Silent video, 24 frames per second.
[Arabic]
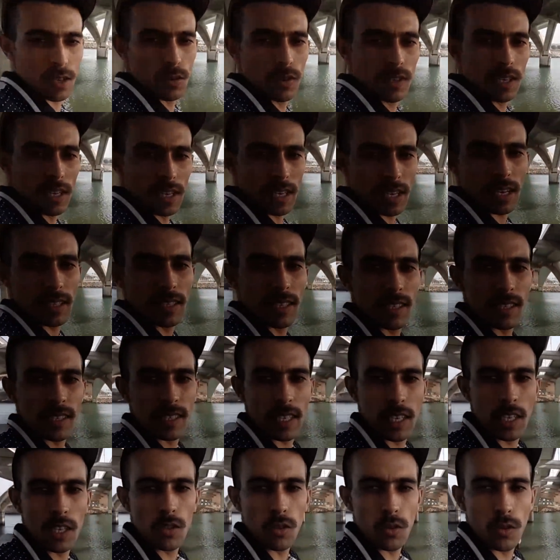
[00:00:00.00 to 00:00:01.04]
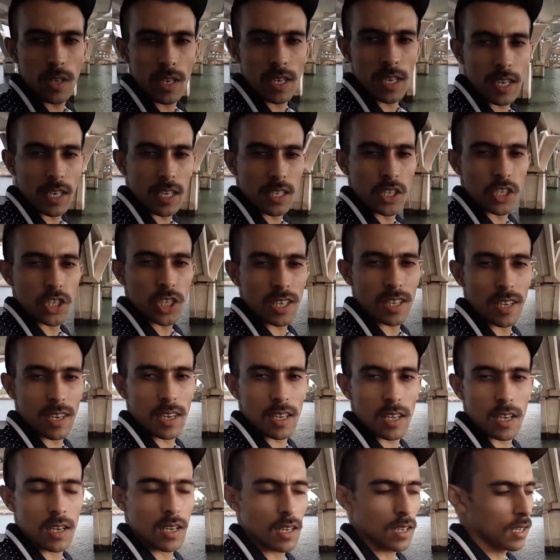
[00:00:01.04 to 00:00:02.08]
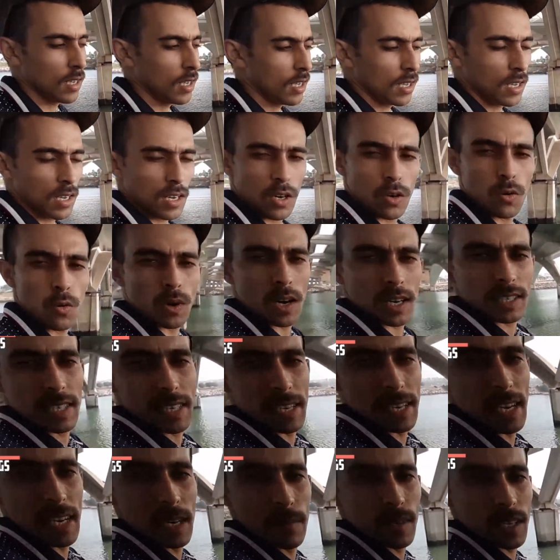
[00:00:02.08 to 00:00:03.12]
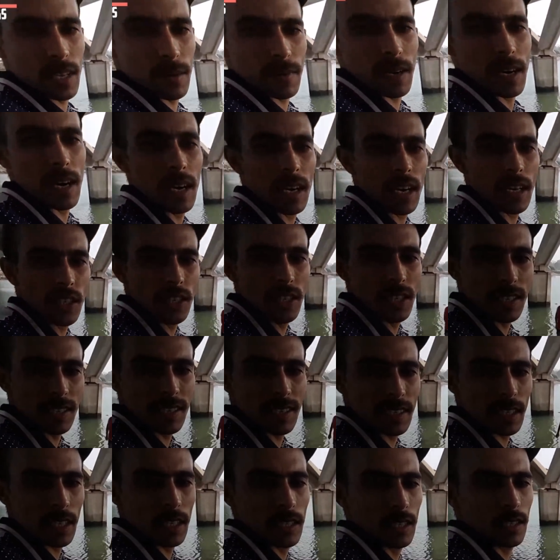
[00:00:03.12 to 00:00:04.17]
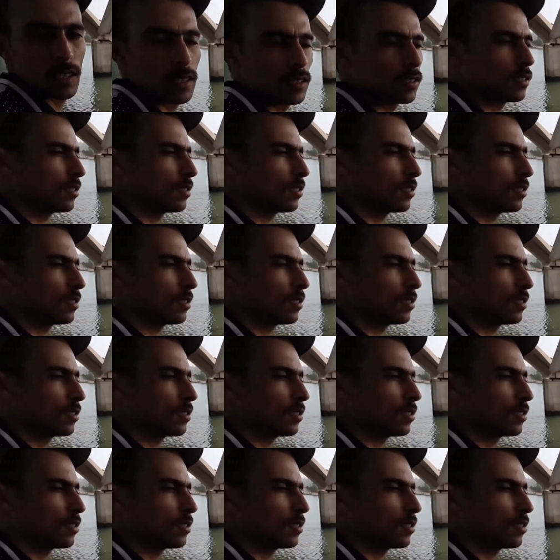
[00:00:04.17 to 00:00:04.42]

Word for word: ديالو هنايا غادي نصيدو هنايا ان شاء الله هو غادي يعلمني المهارات ديال الصيد